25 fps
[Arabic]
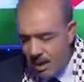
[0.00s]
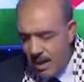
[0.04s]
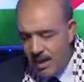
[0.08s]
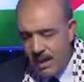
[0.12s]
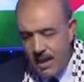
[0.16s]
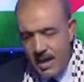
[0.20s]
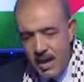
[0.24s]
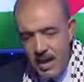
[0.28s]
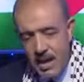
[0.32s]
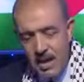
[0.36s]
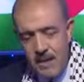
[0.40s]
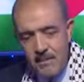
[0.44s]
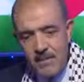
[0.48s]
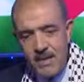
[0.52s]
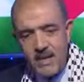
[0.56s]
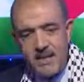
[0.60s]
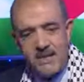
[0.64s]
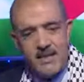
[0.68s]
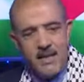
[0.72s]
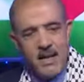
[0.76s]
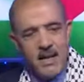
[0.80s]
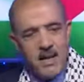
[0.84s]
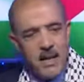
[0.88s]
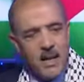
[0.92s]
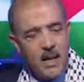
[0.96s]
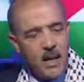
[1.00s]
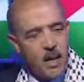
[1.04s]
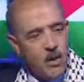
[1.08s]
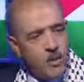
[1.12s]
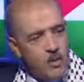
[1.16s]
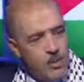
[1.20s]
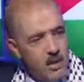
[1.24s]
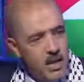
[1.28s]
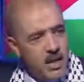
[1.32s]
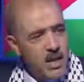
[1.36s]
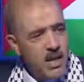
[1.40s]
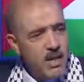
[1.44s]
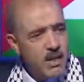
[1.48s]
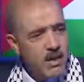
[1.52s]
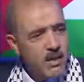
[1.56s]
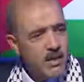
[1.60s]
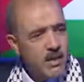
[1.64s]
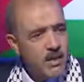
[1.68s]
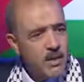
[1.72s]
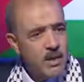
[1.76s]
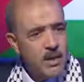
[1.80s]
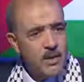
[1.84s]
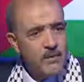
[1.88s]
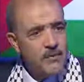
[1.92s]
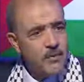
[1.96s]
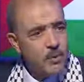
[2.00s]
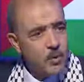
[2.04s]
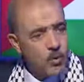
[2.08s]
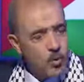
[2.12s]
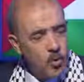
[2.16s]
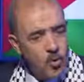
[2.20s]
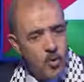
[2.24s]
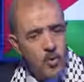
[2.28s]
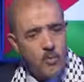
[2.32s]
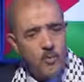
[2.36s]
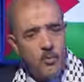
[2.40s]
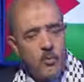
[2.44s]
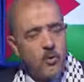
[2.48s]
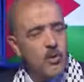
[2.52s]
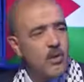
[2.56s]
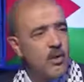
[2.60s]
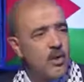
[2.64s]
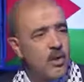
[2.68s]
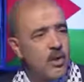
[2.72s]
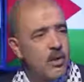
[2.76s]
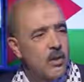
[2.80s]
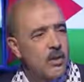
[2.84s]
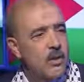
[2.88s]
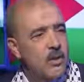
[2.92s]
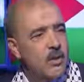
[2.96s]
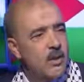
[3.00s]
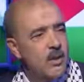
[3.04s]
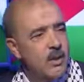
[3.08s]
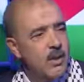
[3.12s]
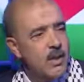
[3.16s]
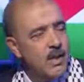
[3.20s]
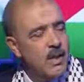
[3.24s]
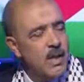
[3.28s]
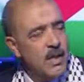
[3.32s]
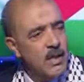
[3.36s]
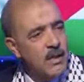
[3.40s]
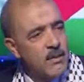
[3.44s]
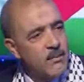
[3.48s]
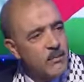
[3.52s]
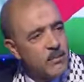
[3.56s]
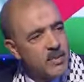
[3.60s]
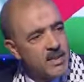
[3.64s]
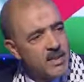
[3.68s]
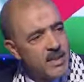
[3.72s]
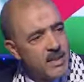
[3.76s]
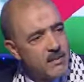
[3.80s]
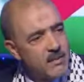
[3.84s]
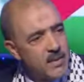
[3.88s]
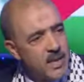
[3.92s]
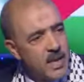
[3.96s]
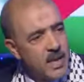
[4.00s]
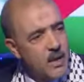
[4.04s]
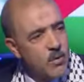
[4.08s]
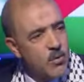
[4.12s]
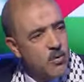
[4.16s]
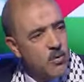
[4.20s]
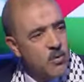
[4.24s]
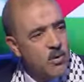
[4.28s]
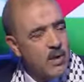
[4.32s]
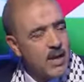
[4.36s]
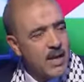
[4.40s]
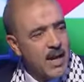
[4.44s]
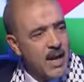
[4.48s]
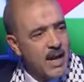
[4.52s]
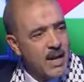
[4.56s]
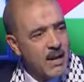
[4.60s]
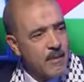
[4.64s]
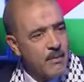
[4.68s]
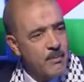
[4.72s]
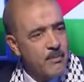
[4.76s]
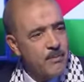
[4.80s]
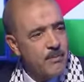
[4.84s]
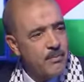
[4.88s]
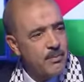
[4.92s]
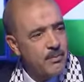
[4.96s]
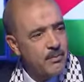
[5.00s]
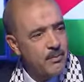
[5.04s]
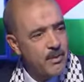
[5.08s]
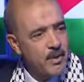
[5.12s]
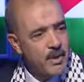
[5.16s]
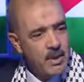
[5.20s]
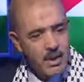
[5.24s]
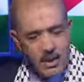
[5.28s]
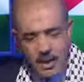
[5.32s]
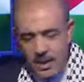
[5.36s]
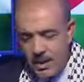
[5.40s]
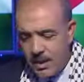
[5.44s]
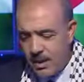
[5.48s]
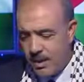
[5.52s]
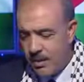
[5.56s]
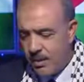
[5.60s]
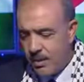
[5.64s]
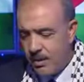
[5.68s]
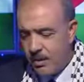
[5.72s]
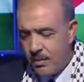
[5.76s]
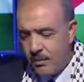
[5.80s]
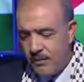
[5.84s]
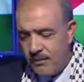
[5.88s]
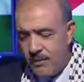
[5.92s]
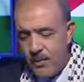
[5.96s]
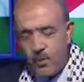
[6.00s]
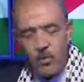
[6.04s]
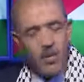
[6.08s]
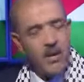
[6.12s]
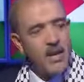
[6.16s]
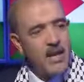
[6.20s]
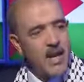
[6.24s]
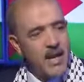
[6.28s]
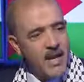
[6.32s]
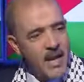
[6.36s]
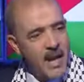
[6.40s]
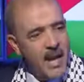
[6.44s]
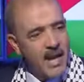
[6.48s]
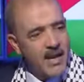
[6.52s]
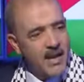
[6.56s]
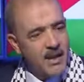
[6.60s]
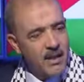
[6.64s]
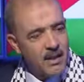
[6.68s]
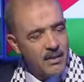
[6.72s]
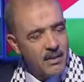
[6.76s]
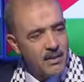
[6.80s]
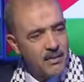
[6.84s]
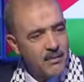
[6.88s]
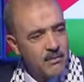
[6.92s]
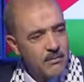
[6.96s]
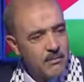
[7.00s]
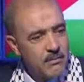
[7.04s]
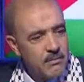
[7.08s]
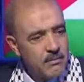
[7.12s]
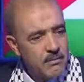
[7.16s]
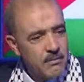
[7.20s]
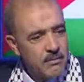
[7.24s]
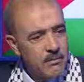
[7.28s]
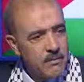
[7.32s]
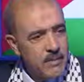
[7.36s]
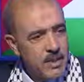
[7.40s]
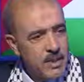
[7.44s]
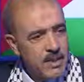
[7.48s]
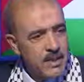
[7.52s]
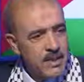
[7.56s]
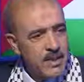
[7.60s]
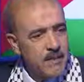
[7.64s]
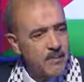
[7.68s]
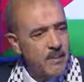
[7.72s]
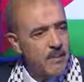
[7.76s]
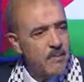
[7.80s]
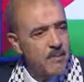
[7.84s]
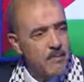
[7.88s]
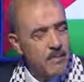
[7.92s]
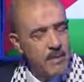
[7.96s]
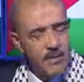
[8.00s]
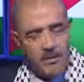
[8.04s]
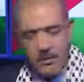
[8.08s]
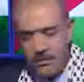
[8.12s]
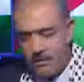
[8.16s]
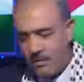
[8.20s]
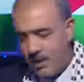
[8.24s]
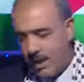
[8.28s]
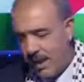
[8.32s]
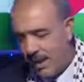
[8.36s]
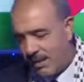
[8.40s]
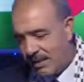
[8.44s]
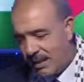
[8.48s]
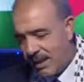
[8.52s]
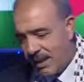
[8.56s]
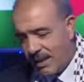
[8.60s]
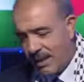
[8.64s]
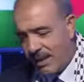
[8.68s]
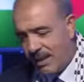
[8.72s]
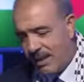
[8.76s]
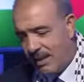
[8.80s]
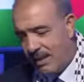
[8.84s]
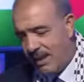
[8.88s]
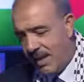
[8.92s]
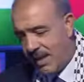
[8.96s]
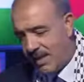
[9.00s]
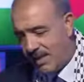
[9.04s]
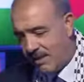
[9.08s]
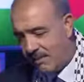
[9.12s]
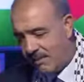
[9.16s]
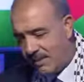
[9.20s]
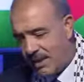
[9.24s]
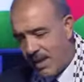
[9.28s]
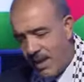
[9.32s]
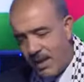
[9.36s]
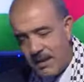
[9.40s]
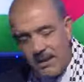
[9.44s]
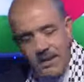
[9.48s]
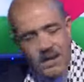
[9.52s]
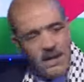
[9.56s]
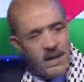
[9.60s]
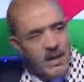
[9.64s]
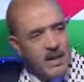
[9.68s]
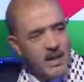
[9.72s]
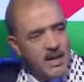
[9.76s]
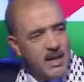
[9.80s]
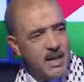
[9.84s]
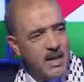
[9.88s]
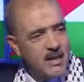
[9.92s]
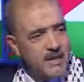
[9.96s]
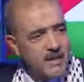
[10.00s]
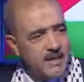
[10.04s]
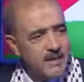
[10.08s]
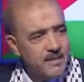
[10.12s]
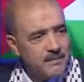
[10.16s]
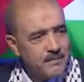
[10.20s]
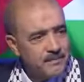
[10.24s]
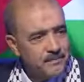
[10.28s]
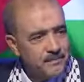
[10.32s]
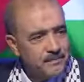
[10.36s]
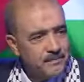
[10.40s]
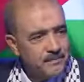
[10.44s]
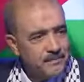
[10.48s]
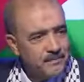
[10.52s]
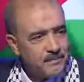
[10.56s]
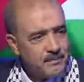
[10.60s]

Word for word: إلى الآن ما زال قوي في قلوب كل المسلمين وكل العرب في كل أنحاء الأرض السبب أعتقد حسب تقديري الخاص